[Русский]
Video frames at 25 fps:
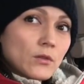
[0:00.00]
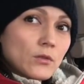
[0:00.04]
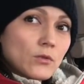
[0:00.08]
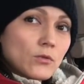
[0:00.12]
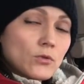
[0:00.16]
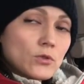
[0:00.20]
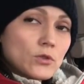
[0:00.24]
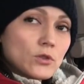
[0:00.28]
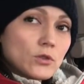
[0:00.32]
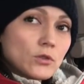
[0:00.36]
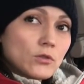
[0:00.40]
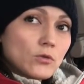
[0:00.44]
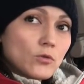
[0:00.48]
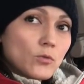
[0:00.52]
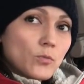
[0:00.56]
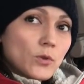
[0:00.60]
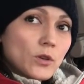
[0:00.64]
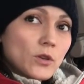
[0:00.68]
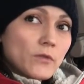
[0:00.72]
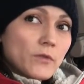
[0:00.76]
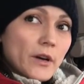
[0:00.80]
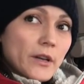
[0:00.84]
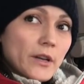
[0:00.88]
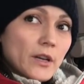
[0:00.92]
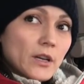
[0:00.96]
То есть,
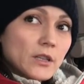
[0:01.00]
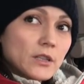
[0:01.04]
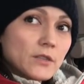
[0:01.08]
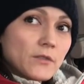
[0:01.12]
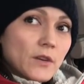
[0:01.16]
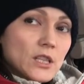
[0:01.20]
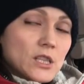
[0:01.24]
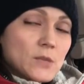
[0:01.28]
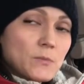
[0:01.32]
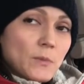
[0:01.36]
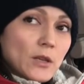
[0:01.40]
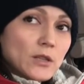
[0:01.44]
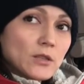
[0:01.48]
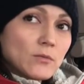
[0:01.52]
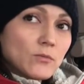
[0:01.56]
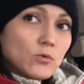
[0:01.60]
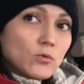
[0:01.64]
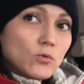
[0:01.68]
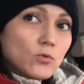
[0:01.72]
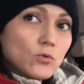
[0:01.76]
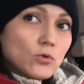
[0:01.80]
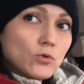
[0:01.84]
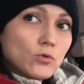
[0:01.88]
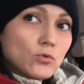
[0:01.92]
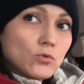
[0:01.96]
грубо говоря, к 25
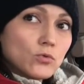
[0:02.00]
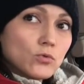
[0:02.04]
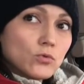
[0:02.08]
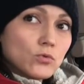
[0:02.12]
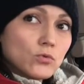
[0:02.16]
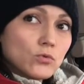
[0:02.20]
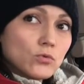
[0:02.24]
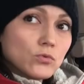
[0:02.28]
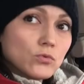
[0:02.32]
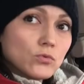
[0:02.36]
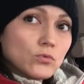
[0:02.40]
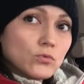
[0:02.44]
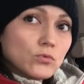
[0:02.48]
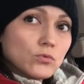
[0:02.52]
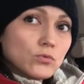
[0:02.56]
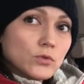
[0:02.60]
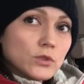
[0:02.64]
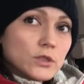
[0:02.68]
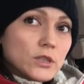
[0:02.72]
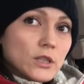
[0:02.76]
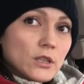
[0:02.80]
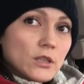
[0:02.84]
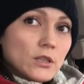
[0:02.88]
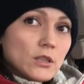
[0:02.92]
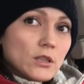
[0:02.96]
году,
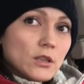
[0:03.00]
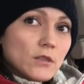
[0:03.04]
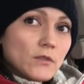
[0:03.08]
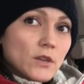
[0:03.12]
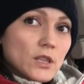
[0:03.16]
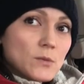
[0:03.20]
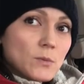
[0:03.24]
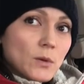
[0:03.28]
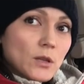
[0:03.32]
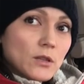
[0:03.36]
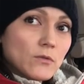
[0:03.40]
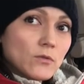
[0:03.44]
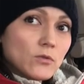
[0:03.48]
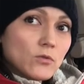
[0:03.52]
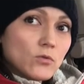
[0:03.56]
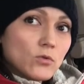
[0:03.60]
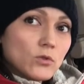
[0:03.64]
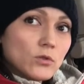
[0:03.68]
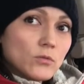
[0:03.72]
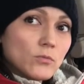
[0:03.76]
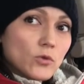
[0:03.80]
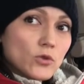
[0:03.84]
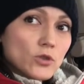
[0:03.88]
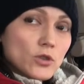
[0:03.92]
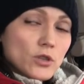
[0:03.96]
к середине 25
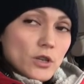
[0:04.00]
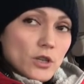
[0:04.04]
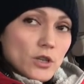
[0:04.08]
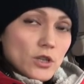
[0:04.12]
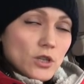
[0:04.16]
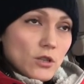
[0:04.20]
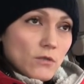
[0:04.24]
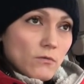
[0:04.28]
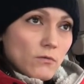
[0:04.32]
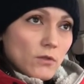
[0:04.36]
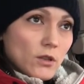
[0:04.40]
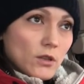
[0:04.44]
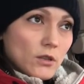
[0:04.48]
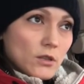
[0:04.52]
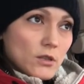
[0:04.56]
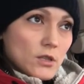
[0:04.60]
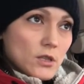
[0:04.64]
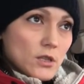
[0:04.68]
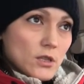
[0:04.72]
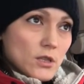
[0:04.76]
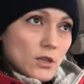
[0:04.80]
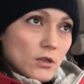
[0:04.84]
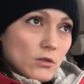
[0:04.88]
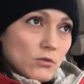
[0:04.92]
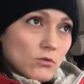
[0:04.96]
года можно рассчитывать, да, на
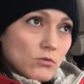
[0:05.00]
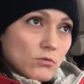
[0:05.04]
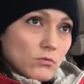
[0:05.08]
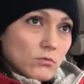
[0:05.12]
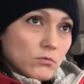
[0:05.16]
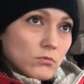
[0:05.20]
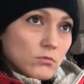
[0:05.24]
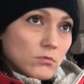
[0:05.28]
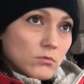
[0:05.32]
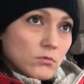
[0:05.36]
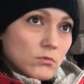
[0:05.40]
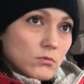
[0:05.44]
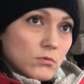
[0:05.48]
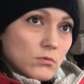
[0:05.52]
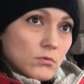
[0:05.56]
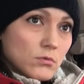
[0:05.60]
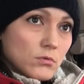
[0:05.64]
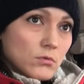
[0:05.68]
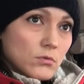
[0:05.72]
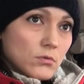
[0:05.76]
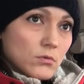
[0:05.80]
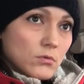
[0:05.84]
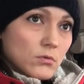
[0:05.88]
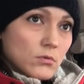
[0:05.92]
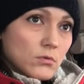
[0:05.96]
социалку?
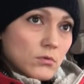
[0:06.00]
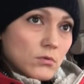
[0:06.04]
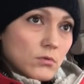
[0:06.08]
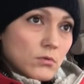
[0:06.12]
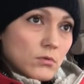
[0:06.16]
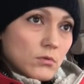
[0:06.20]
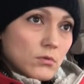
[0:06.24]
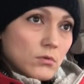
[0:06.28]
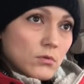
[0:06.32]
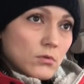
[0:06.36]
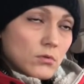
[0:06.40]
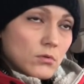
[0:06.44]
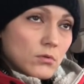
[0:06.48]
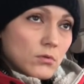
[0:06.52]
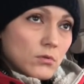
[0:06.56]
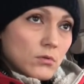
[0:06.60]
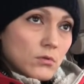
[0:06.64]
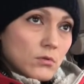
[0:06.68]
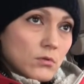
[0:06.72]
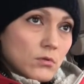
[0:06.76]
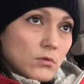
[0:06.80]
Я думаю, да.